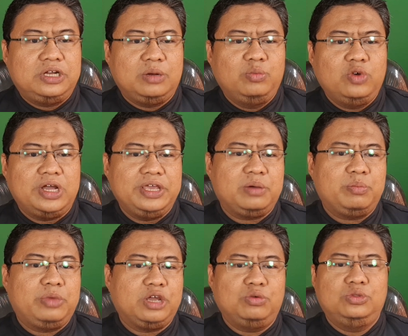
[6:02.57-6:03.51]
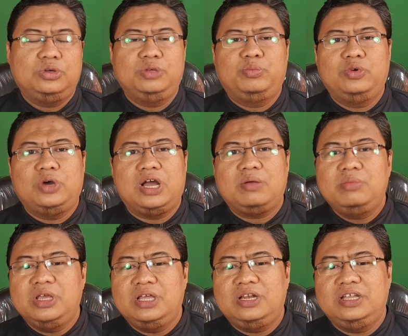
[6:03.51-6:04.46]
dan buah yang baik untuk ibu
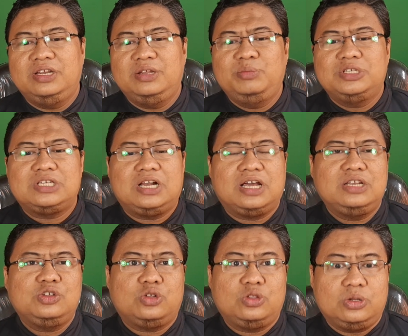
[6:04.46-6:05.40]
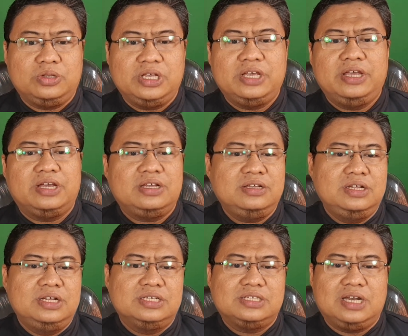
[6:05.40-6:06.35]
hamil ini misalkan contohnya ya
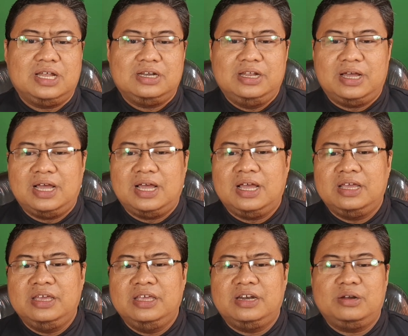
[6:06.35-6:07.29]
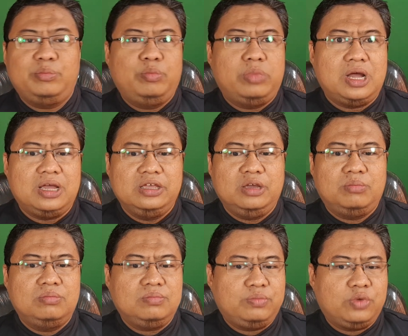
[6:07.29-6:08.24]
selada air,
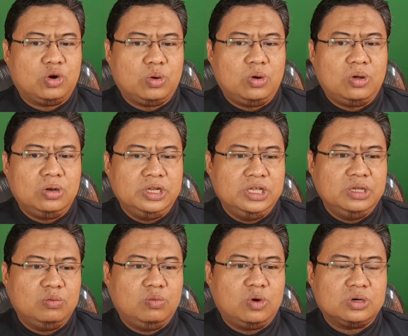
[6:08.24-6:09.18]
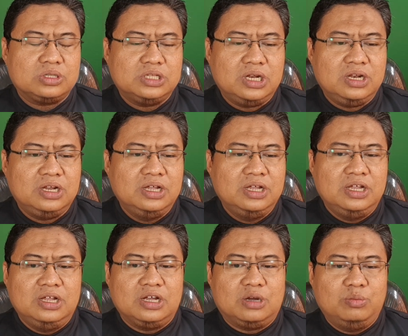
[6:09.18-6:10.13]
bayam, brokoli, wortel
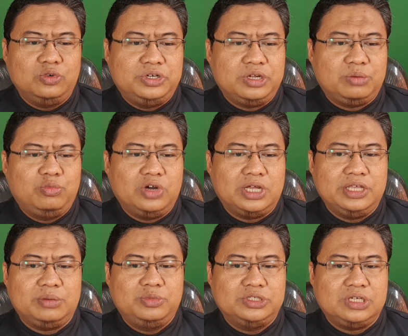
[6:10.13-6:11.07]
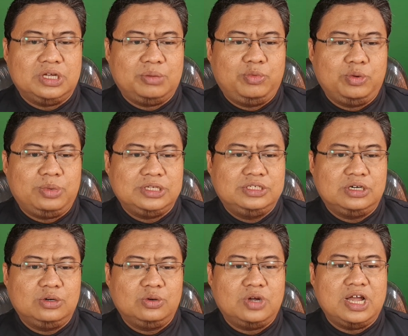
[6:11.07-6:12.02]
kemudian buahnya bisa berupa
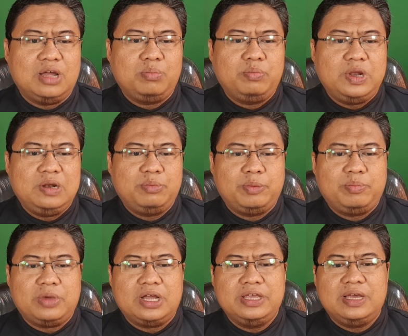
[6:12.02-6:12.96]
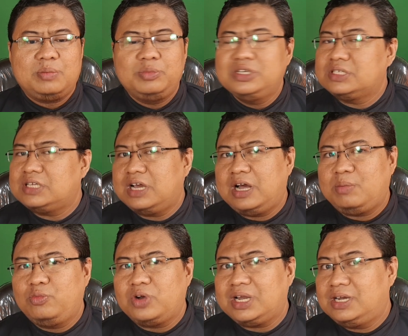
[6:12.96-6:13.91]
jeruk, apel, pepaya, pisang,
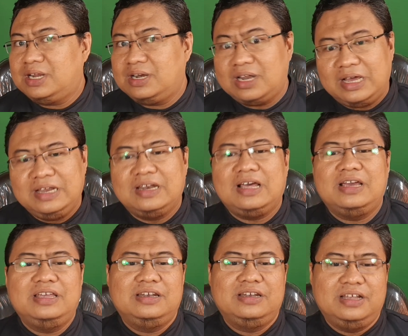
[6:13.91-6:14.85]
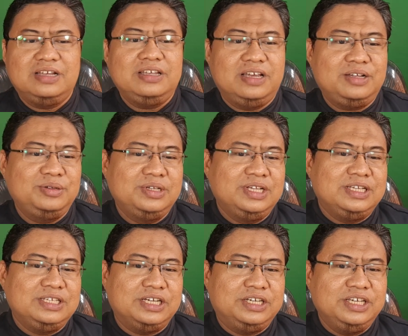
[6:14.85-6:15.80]
alpukat dan lain-lain ya, ya.
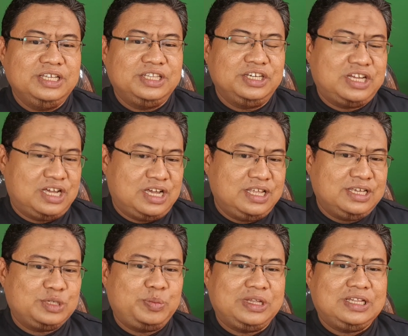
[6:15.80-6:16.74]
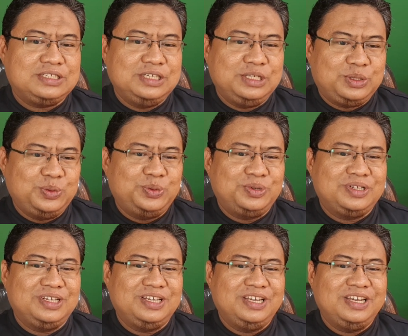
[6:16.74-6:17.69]
Jadi tidak hanya sebatas itu.
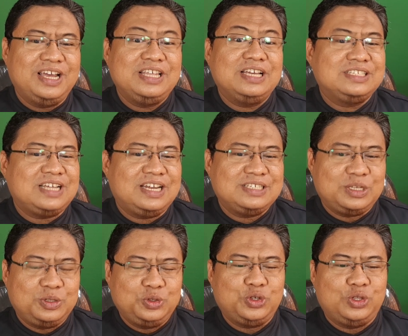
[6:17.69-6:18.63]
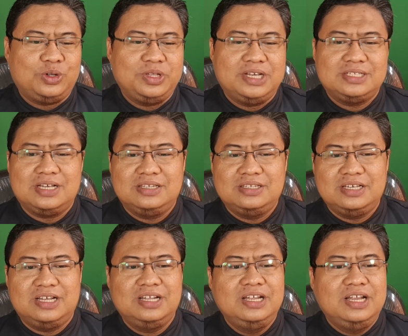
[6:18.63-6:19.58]
Ini hanya salah satu contohnya
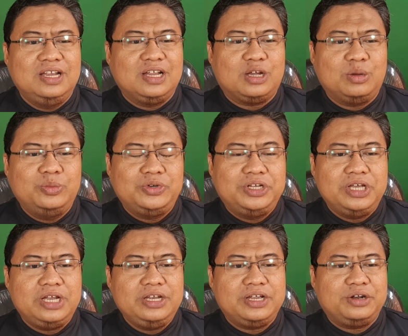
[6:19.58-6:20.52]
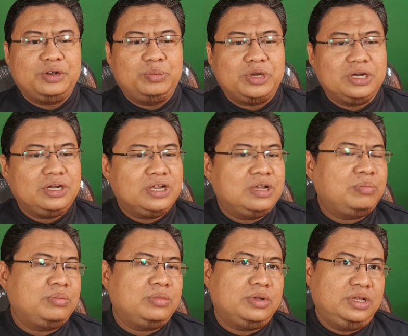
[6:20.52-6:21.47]
saja. Kemudian yang nomor
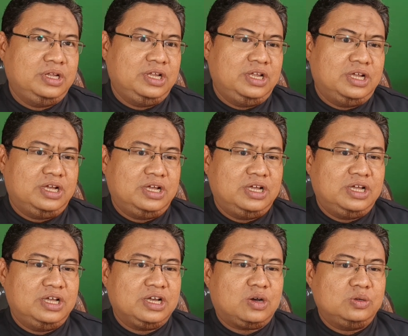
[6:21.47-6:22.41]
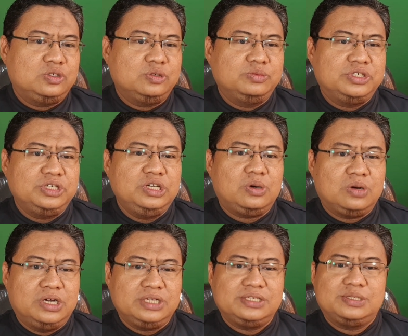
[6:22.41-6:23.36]
6 eh, konsumsi
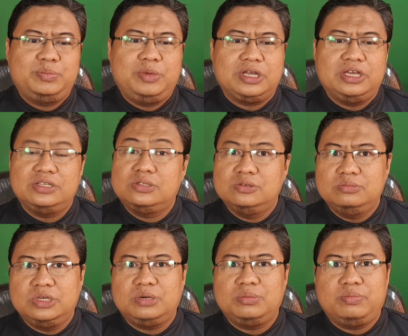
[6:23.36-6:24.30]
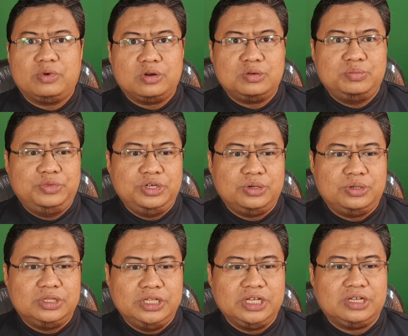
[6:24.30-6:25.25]
yogurt sebagai sumber
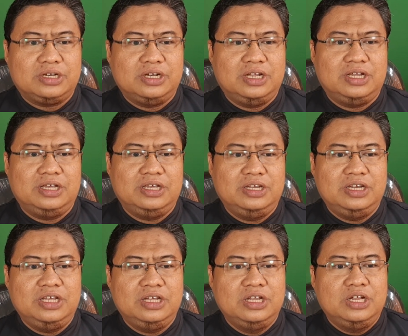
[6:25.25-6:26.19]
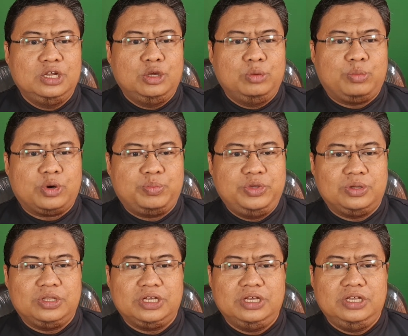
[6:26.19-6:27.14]
probiotik. Nah, ini
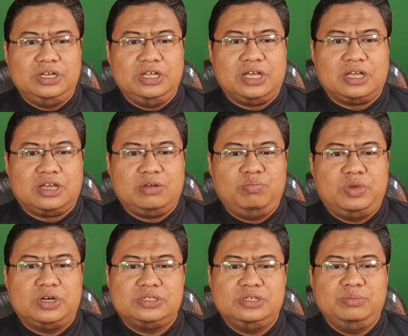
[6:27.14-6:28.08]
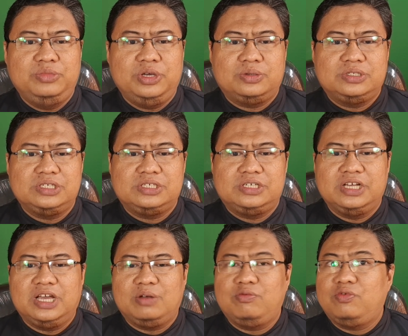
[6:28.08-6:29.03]
probiotik ini akan bersimbiosis
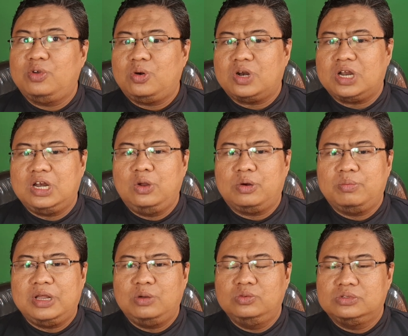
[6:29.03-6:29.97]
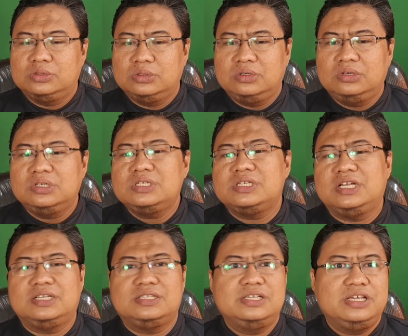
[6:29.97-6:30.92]
dengan flora normal usus.
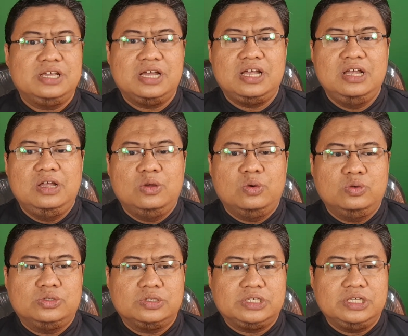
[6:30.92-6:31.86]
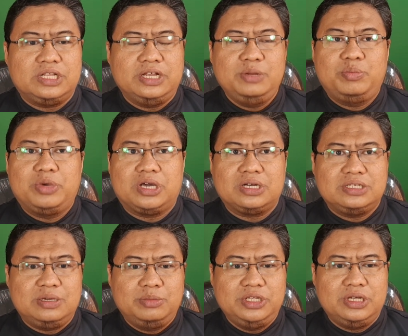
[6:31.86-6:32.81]
Nah, sehingga usus kita ini
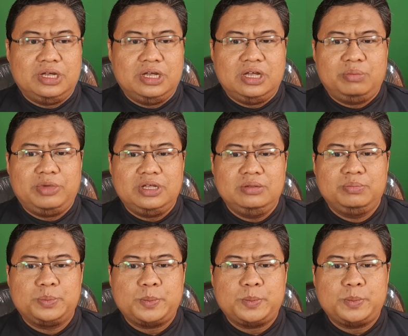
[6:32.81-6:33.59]
bekerja menja eh, apa?